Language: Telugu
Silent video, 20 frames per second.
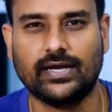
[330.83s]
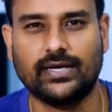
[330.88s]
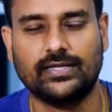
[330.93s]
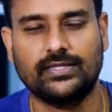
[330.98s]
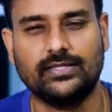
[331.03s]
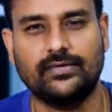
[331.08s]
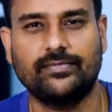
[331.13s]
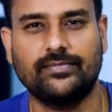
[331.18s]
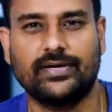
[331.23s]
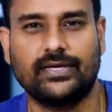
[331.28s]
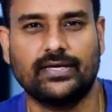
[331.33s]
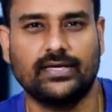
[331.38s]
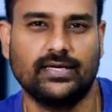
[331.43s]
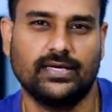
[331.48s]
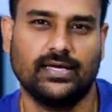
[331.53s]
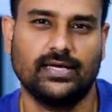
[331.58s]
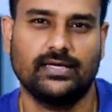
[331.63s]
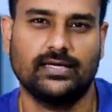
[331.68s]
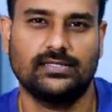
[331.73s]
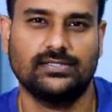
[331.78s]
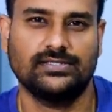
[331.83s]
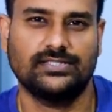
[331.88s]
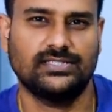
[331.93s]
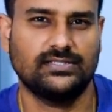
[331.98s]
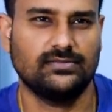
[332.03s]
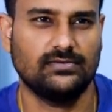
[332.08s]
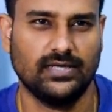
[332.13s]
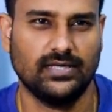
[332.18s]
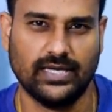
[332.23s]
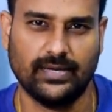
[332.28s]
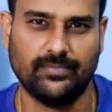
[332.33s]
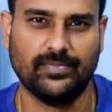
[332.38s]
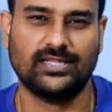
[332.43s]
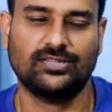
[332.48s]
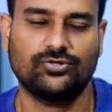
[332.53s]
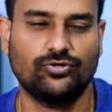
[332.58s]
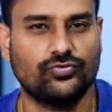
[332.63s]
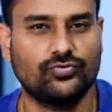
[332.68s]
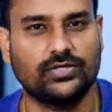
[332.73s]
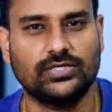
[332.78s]
అనేది మనకి ఈ
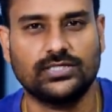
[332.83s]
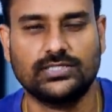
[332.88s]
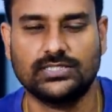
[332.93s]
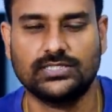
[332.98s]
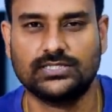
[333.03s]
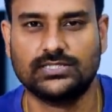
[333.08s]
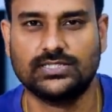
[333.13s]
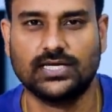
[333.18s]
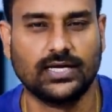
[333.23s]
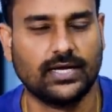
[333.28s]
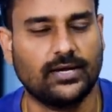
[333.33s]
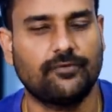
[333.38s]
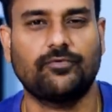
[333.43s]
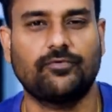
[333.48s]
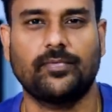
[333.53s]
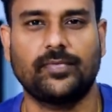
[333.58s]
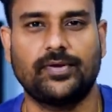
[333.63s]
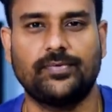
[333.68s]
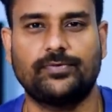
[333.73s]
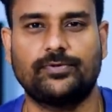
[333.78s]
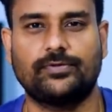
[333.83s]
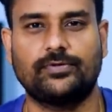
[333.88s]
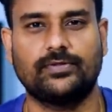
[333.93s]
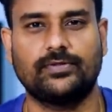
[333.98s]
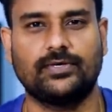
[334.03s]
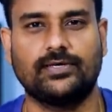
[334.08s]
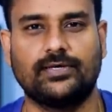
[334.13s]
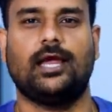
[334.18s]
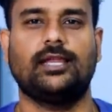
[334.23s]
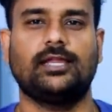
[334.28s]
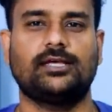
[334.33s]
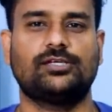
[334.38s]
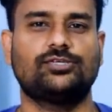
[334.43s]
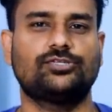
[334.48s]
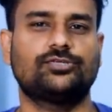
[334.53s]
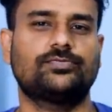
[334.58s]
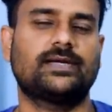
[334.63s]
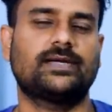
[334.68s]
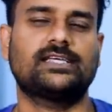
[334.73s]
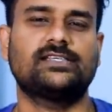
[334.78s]
మంత్ ట్వంటీ సిక్స్న కన్ఫర్మ్ అయిపోతుంది అండ్ నెక్స్ట్
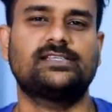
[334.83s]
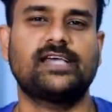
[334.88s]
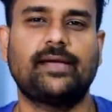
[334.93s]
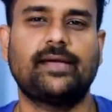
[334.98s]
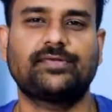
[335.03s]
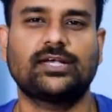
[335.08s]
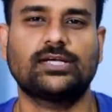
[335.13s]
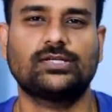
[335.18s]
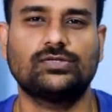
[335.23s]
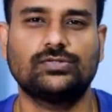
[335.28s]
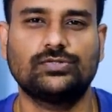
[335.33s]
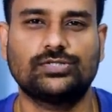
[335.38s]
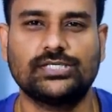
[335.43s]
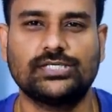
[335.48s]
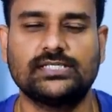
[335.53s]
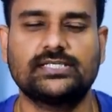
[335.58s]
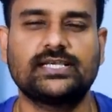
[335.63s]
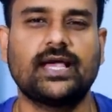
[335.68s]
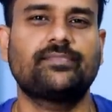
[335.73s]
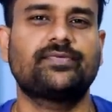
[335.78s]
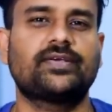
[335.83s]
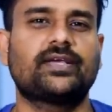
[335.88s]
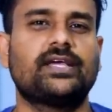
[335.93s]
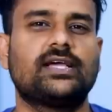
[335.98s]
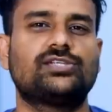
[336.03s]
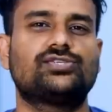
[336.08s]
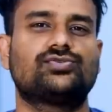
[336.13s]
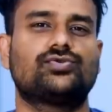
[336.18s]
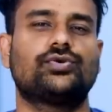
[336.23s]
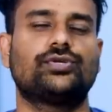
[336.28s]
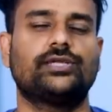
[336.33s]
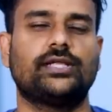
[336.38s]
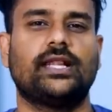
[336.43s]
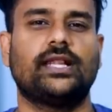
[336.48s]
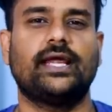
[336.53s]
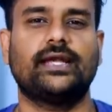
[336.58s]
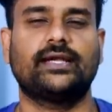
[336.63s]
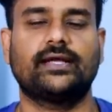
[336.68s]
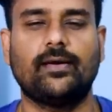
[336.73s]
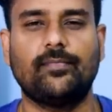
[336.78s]
న్యూస్ మనకి శాంసంగ్ నుంచి శాంసంగ్ ఎస్ ట్వంటీ
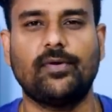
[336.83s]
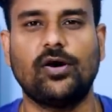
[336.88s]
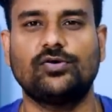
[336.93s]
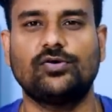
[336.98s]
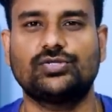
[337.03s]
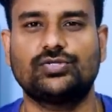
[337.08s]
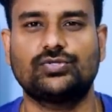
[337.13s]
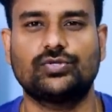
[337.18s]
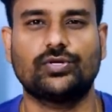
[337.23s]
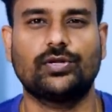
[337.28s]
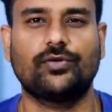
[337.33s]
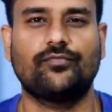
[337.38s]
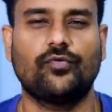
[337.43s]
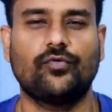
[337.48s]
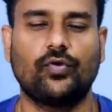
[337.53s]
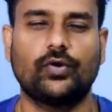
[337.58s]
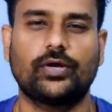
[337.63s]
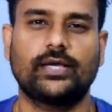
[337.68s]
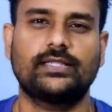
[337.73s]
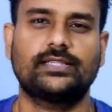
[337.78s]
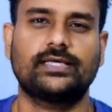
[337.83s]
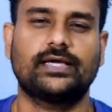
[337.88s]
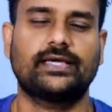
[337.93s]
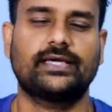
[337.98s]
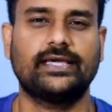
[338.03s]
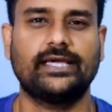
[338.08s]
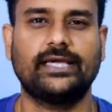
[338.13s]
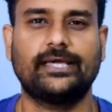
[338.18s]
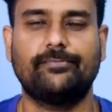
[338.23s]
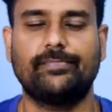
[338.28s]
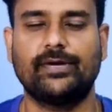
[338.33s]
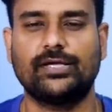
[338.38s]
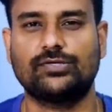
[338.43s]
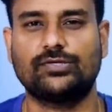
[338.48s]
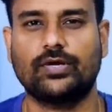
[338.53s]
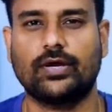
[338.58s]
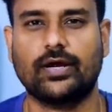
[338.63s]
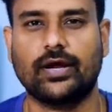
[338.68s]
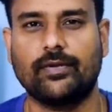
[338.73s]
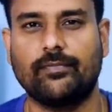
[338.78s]
లైట్గా భావిస్తున్న ఫోన్ అయితే గీక్
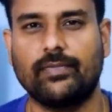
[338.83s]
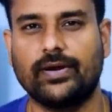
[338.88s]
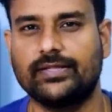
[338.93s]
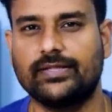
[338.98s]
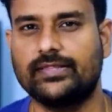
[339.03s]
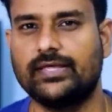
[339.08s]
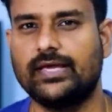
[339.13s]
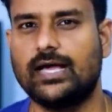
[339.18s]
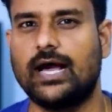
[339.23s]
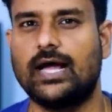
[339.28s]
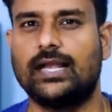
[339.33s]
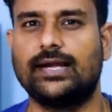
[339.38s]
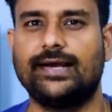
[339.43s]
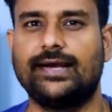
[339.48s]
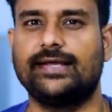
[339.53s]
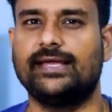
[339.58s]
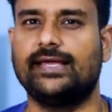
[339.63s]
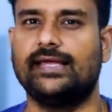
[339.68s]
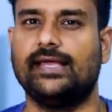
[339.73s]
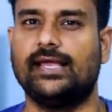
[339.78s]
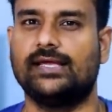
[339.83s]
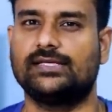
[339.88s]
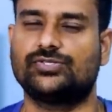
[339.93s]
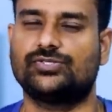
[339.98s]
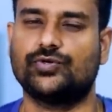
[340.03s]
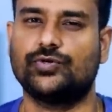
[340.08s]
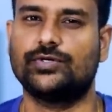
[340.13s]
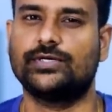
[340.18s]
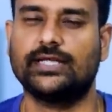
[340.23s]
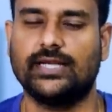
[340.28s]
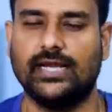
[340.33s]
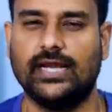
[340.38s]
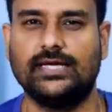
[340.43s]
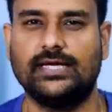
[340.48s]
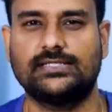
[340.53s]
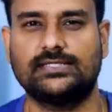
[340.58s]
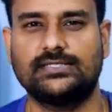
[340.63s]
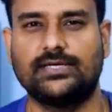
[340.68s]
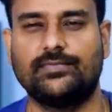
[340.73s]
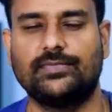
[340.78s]
బెంచ్లో కనబడింది ఆల్రెడీ ఎస్ ట్వంటీ
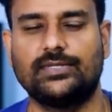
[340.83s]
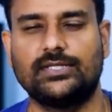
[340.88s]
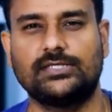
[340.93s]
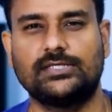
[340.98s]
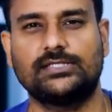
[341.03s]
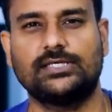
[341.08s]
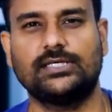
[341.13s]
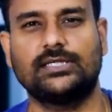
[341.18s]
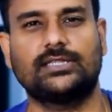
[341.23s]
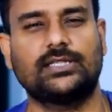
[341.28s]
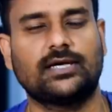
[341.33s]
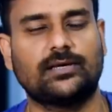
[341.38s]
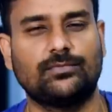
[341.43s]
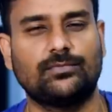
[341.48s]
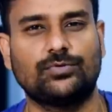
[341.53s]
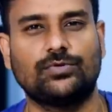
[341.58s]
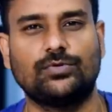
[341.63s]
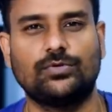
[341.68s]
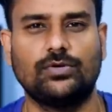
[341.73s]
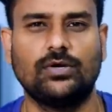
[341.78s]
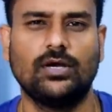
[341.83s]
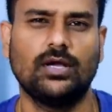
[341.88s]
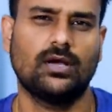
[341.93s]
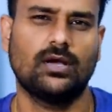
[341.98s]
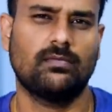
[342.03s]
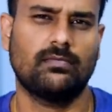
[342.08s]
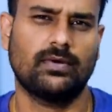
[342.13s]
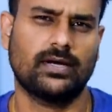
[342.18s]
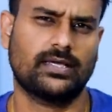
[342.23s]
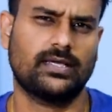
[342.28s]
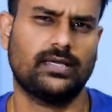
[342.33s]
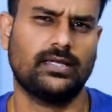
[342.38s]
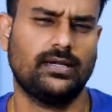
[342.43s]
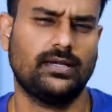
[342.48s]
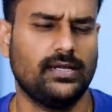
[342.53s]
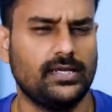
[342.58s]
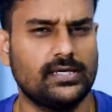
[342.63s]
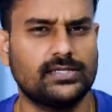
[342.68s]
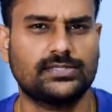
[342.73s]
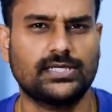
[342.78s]
లైట్కి సంబంధించి ఇంతకుముందు మనకి
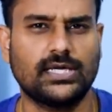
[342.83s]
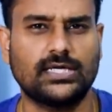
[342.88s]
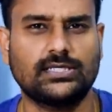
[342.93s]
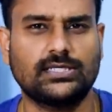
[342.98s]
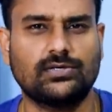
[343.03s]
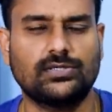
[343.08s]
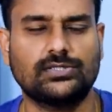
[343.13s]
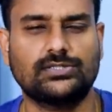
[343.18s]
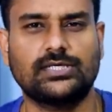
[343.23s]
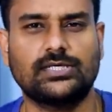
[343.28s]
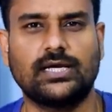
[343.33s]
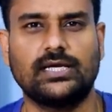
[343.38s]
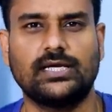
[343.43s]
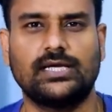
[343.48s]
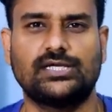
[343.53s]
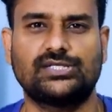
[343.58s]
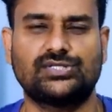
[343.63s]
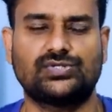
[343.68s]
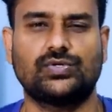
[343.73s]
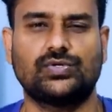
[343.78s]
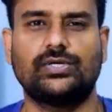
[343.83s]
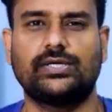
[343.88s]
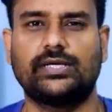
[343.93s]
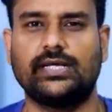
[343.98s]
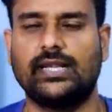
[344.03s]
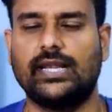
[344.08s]
లీక్స్ అయితే వచ్చాయి ఎస్ ట్వంటీ